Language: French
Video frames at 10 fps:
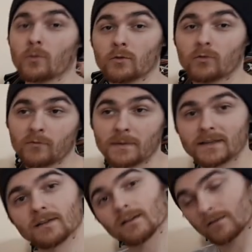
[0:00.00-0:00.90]
retrouve
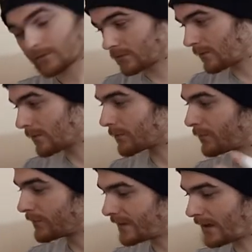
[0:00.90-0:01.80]
maintenant encore
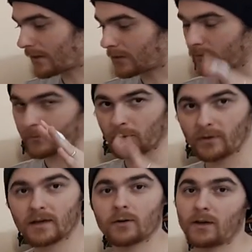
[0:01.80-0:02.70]
plus tard quand le
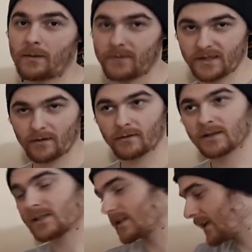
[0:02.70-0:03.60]
silicone a bien
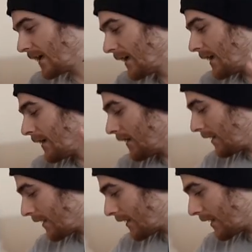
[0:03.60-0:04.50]
séché
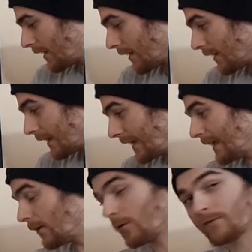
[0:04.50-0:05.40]
euh,
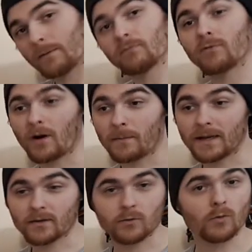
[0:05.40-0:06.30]
et on va pouvoir
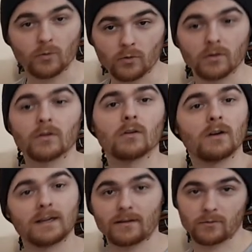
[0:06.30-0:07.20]
mettre donc le
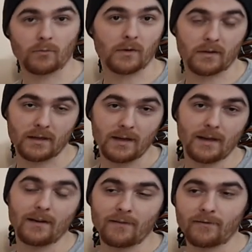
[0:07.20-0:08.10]
sol et commencer
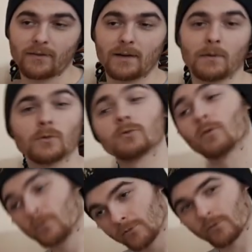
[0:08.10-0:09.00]
vraiment de
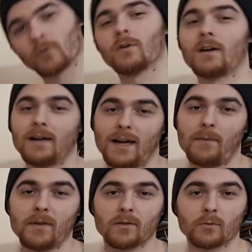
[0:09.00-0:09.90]
nouveau la
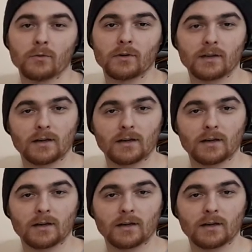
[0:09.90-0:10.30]
mise en eau de notre